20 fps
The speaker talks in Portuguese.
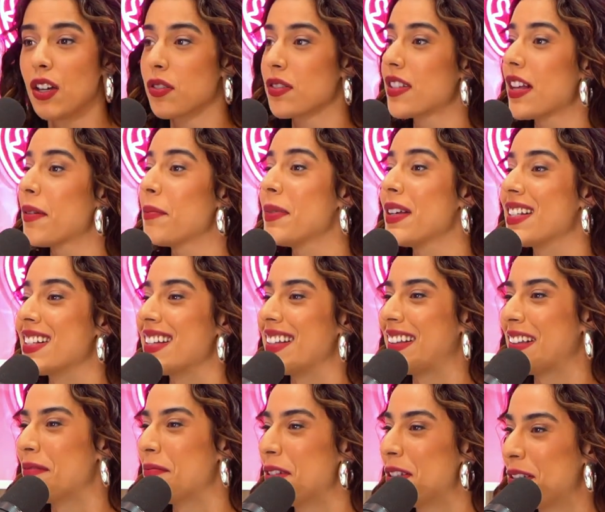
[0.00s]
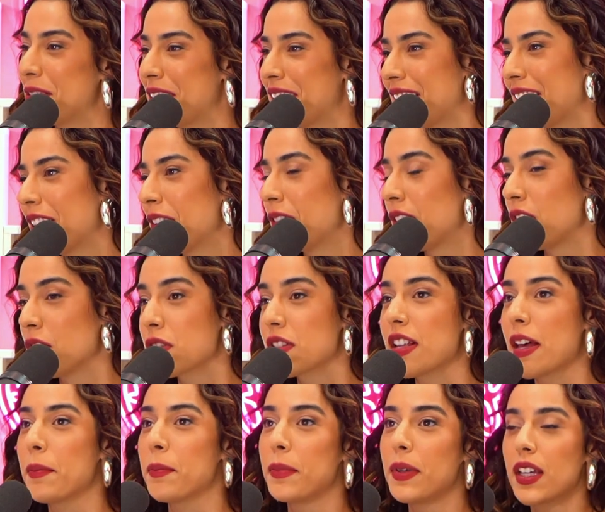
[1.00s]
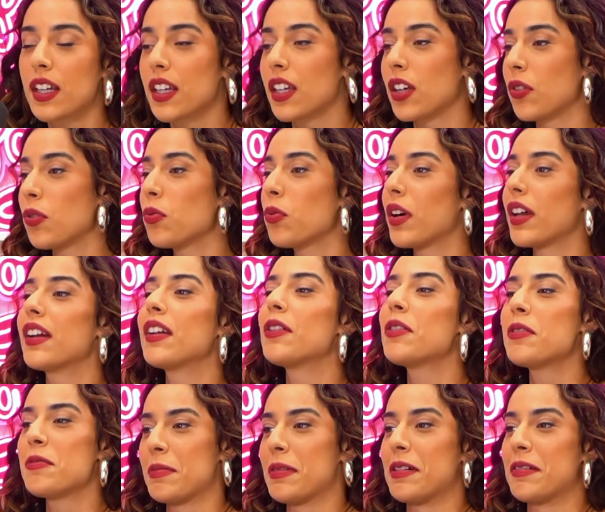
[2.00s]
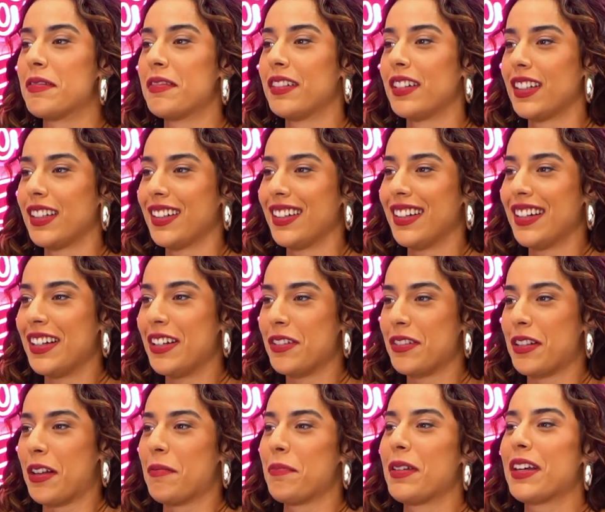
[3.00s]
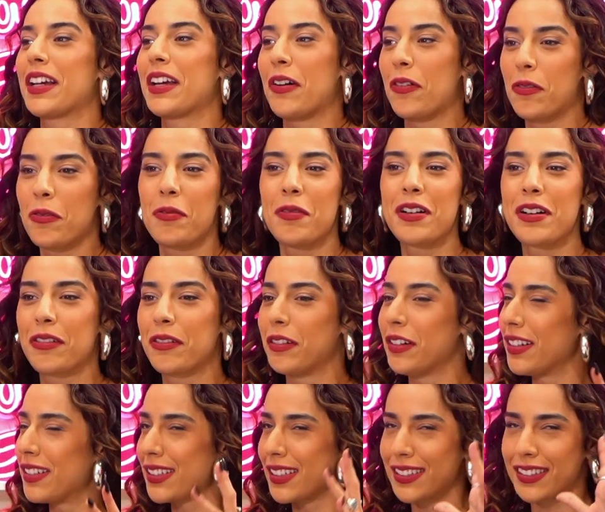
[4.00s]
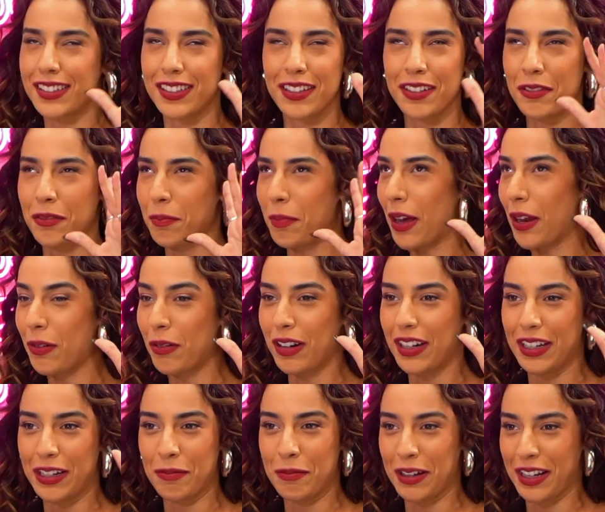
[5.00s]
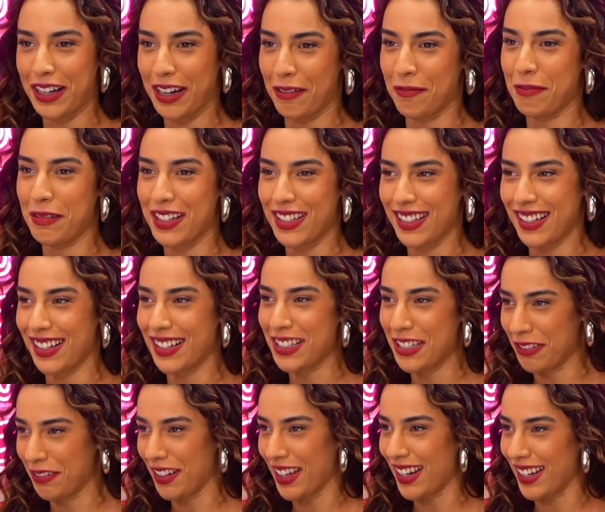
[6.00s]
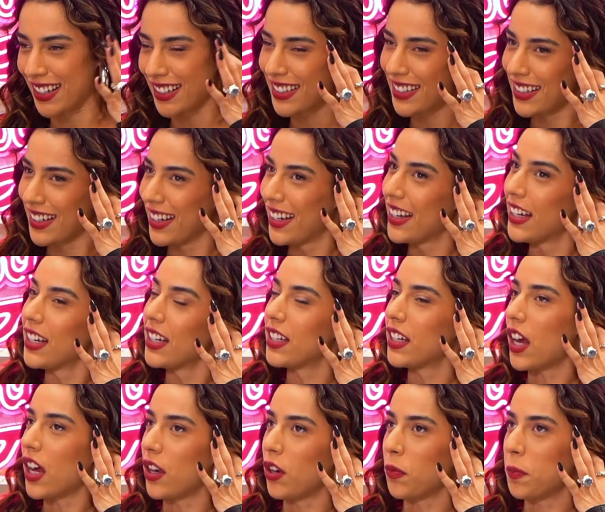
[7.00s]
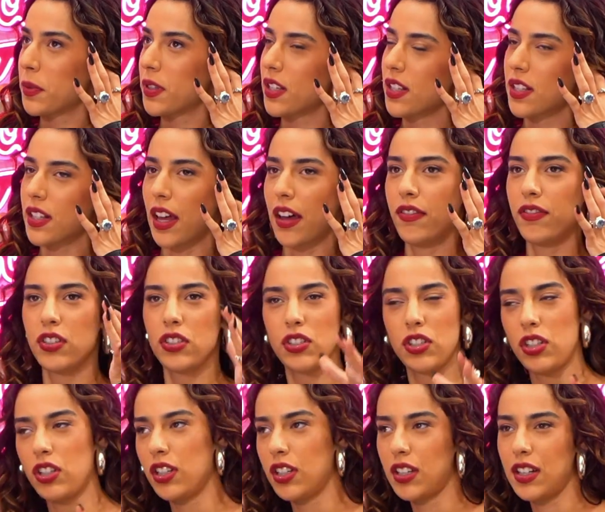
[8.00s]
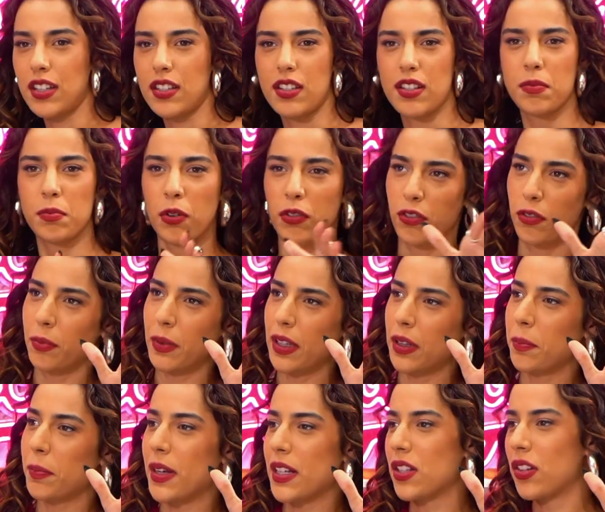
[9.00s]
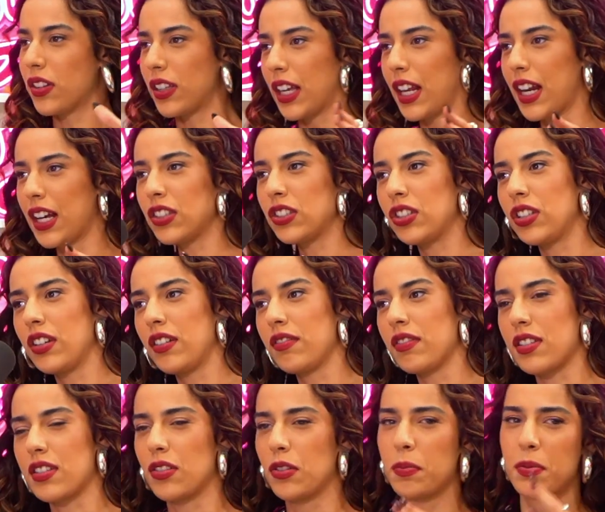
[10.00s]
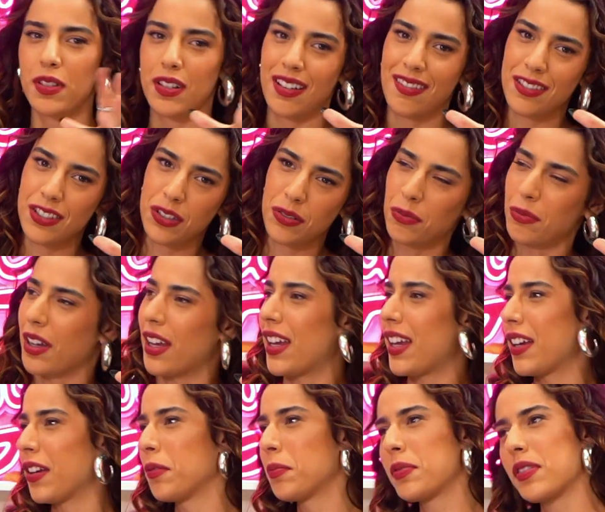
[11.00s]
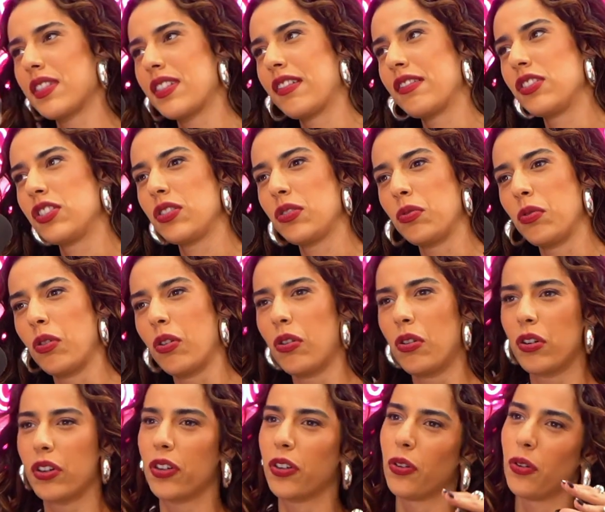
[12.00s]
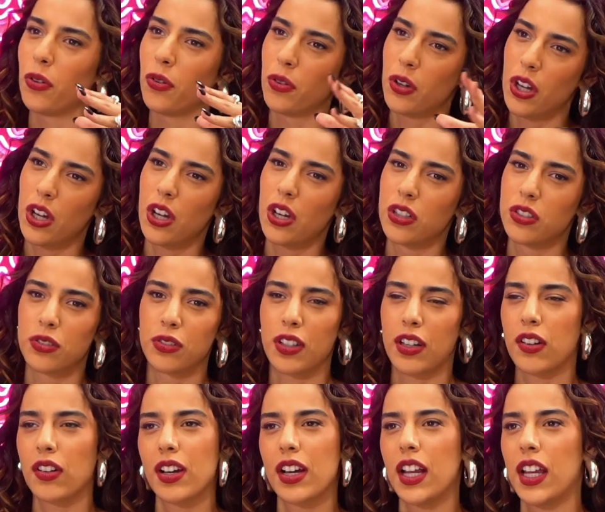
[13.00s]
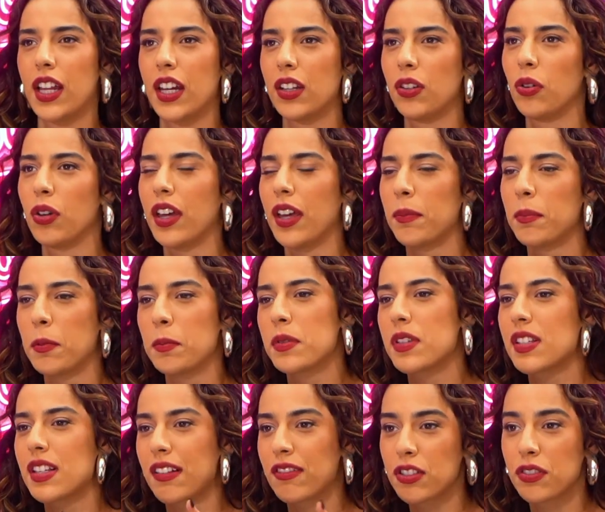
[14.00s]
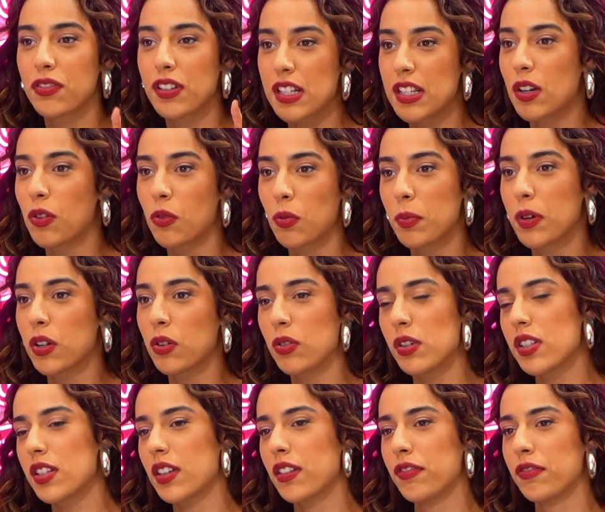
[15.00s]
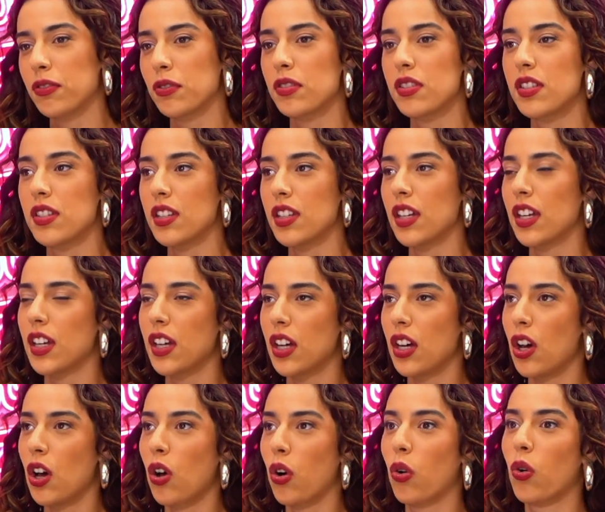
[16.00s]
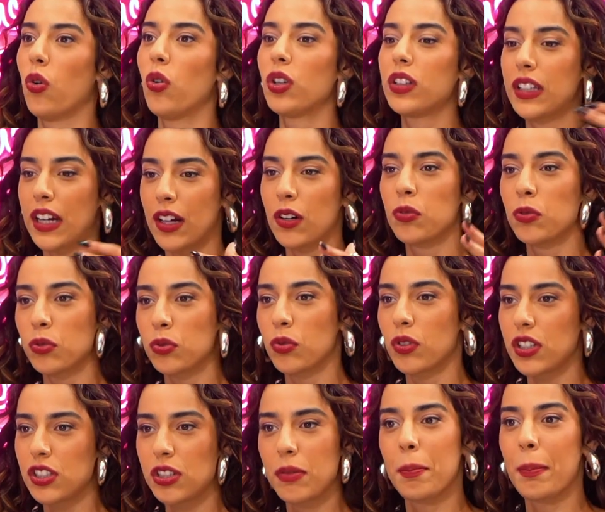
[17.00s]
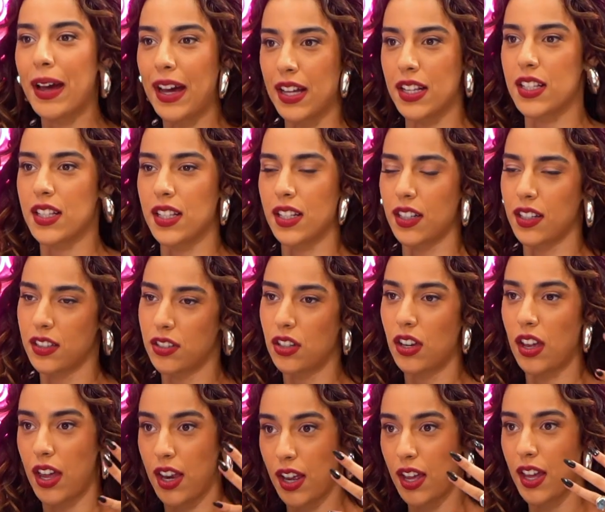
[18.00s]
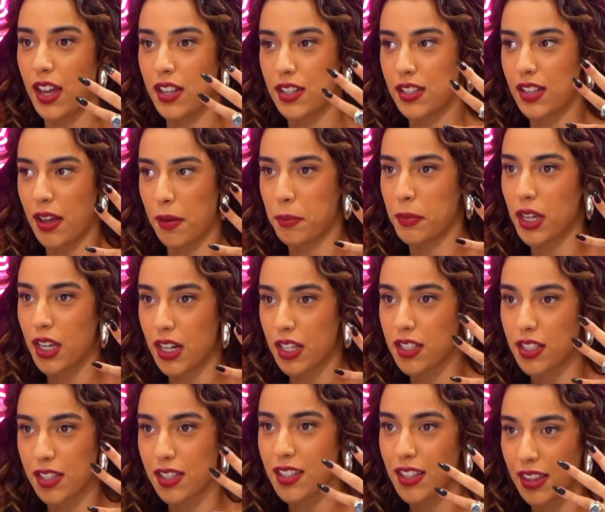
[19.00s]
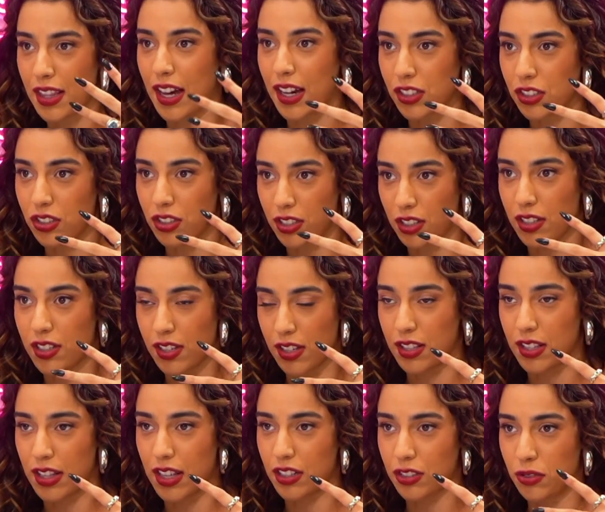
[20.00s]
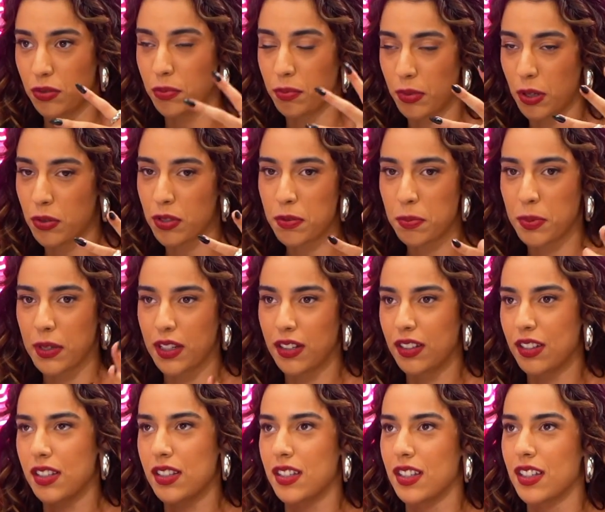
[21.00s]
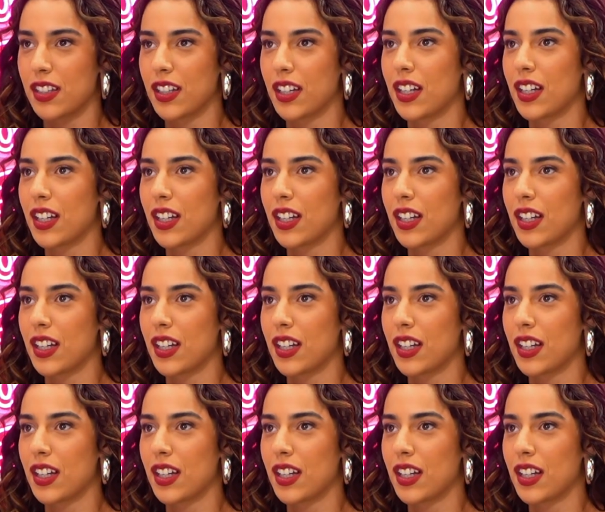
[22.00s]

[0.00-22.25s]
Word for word: Eu não sabia exatamente o que, que eu era. Eu sabia que eu não era normal. Eu sabia que alguma coisa tinha um barulhinho na minha cabeça ali diferente. E aí eu precisava de ir nesses movimentos mais alternativos, assim. Eu precisava de ir num reggae, eu precisava de ir num rock, ou juntar com a galera do rap. Eu precisava de fazer alguma coisa que fosse contra a cultura de massa, né? Era essa a minha necessidade, necessidade do meu espírito, assim.